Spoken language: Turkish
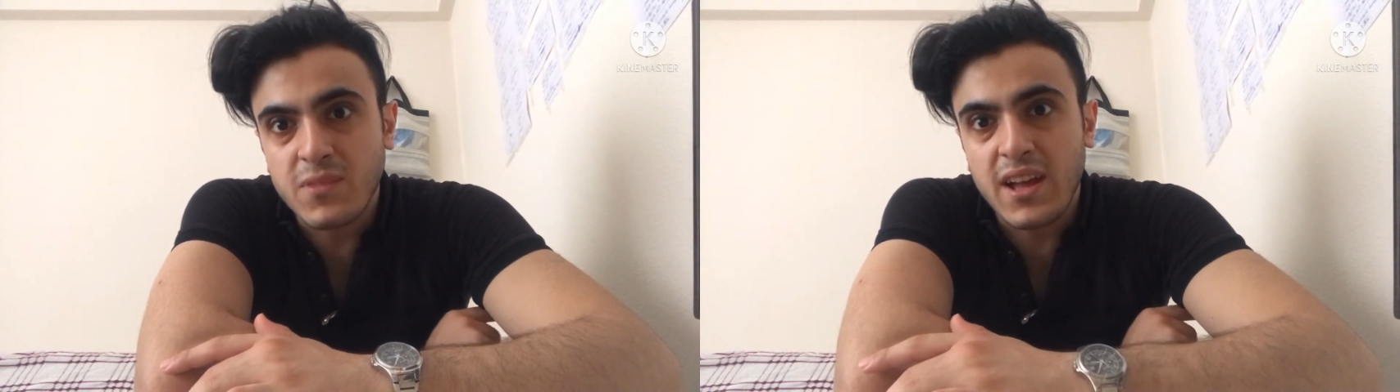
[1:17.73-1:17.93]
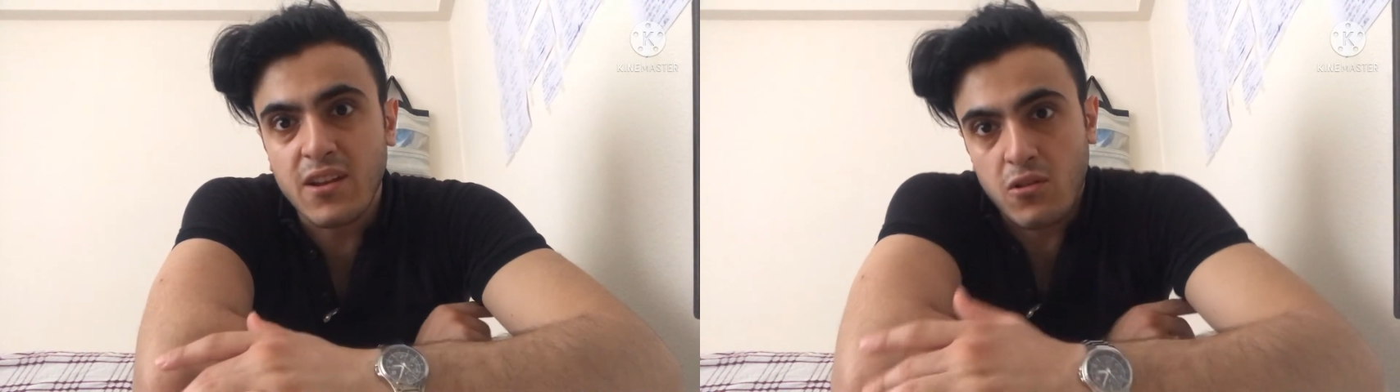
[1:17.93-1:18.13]

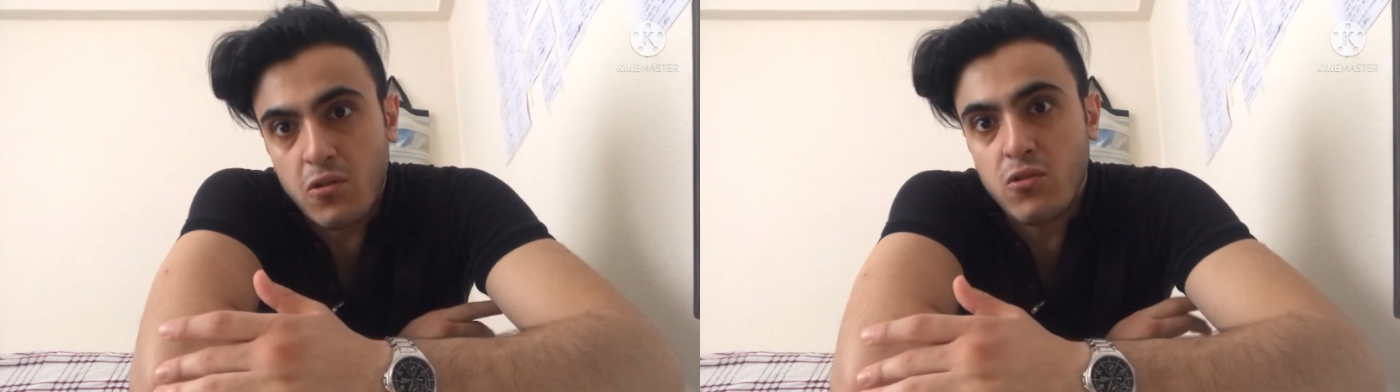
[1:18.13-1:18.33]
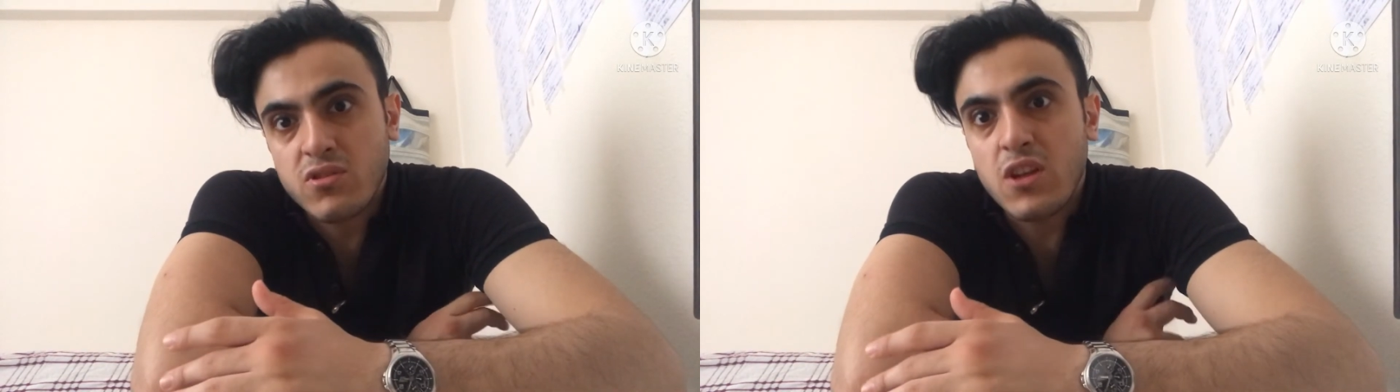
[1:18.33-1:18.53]
Yani
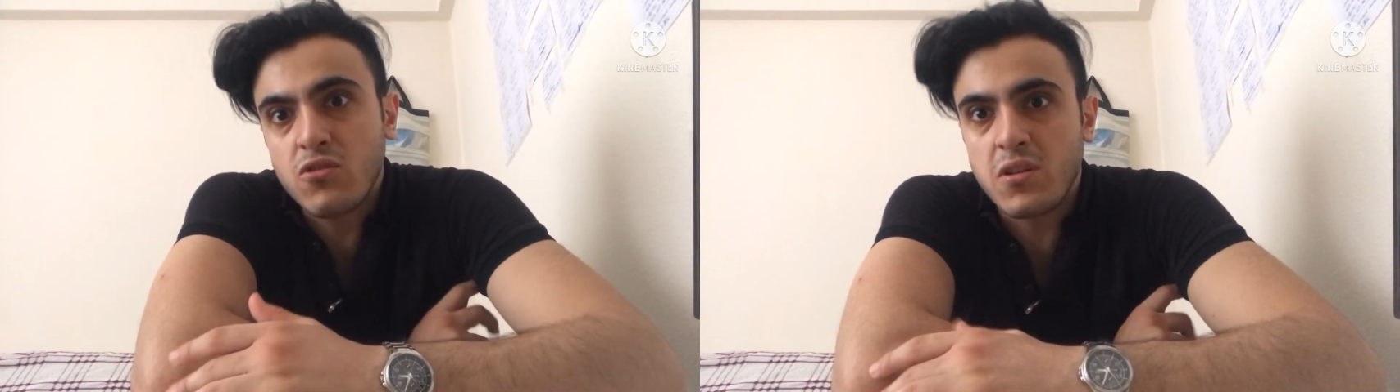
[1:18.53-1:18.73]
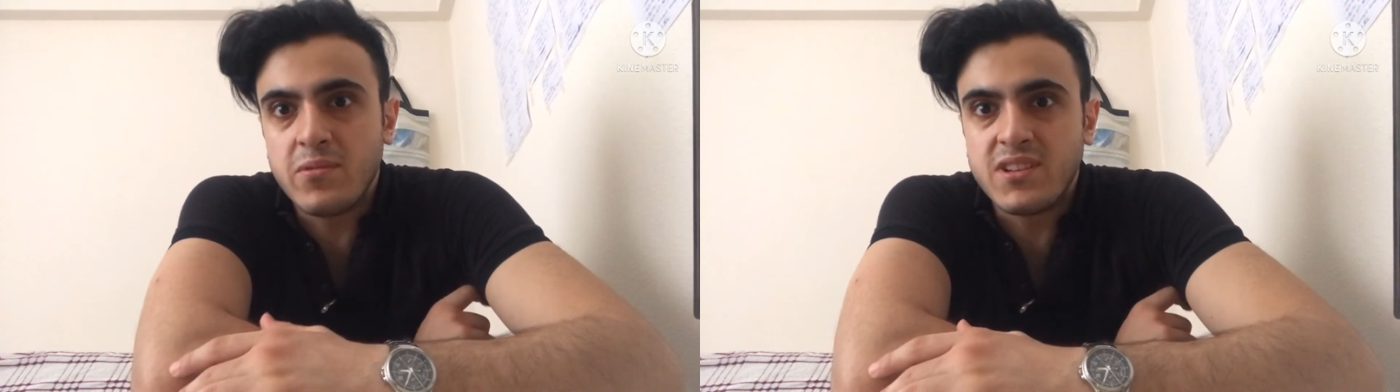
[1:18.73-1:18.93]
ondan
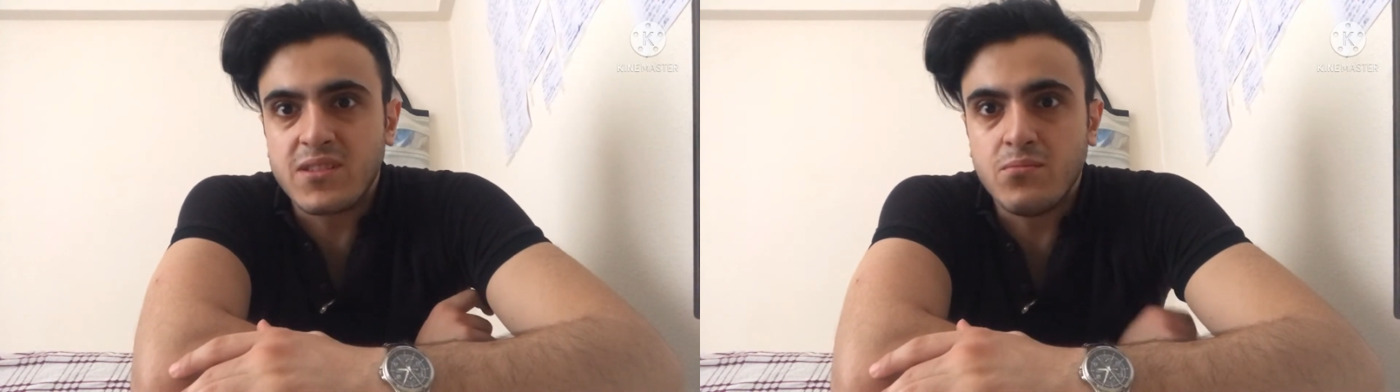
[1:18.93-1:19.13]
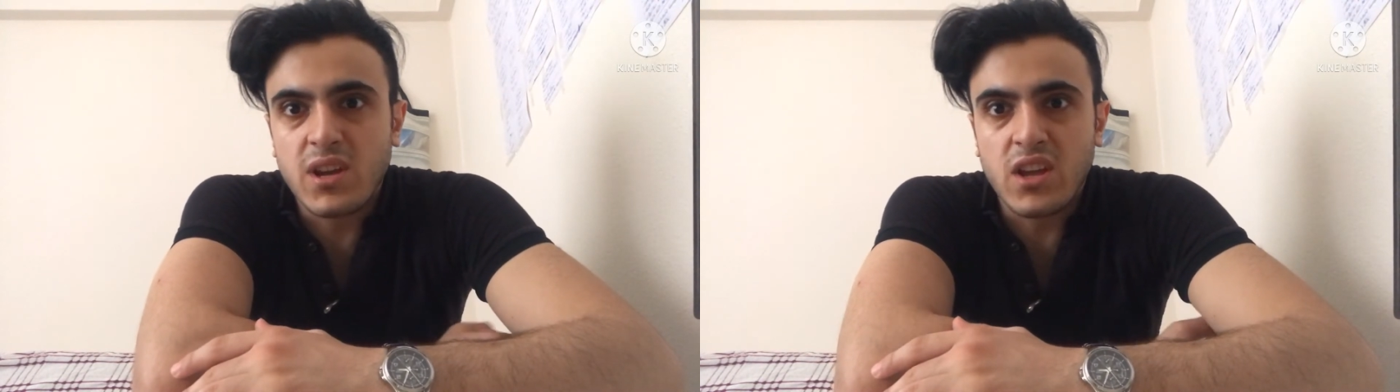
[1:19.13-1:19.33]
olabilir
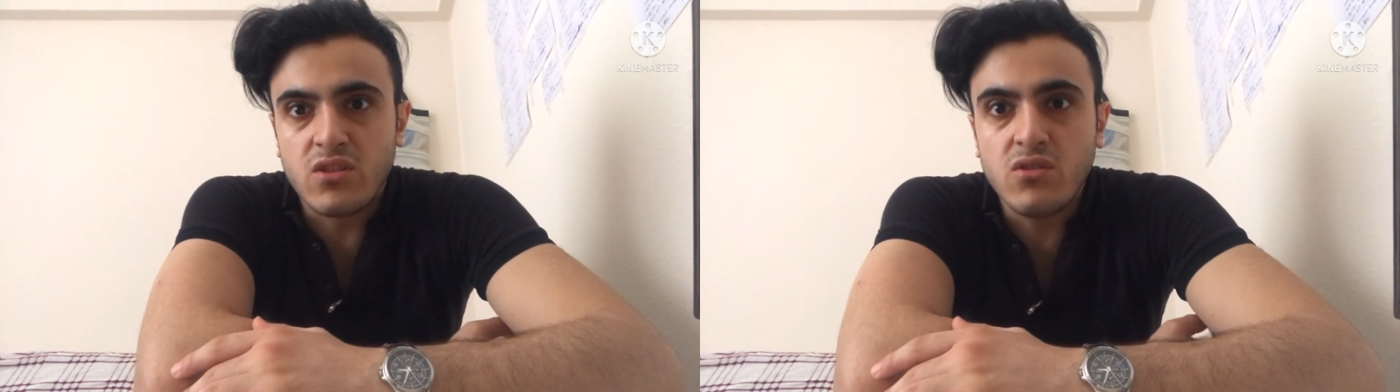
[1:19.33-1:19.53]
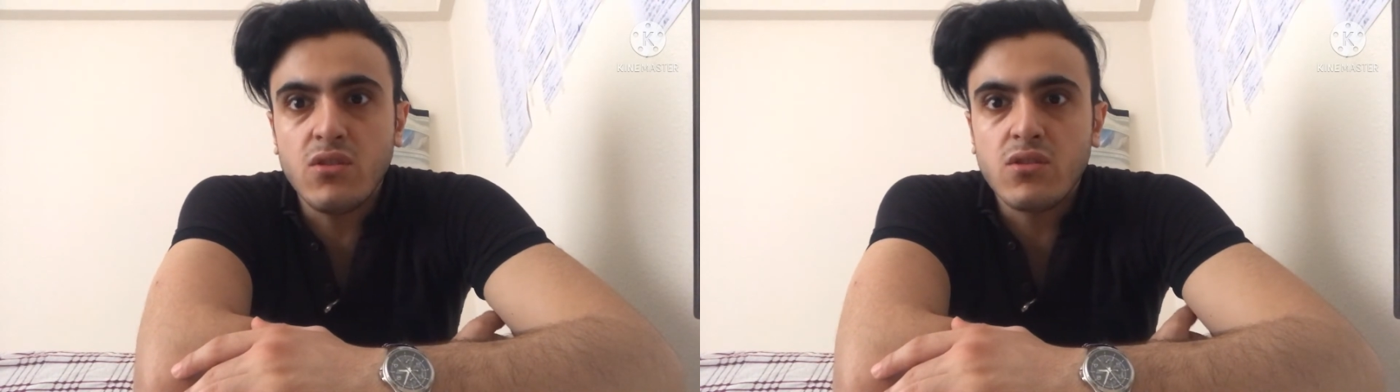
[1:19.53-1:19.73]
gibime
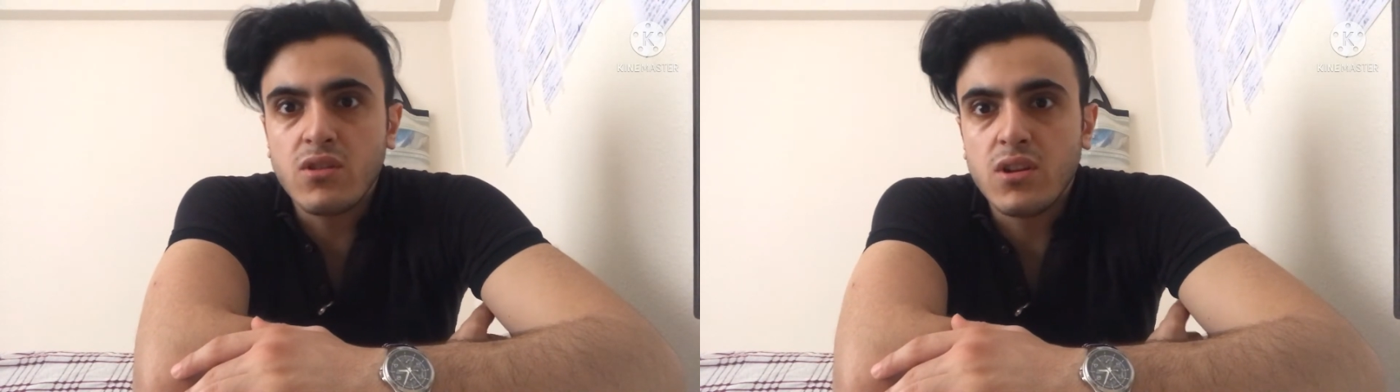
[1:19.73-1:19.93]
geliyor.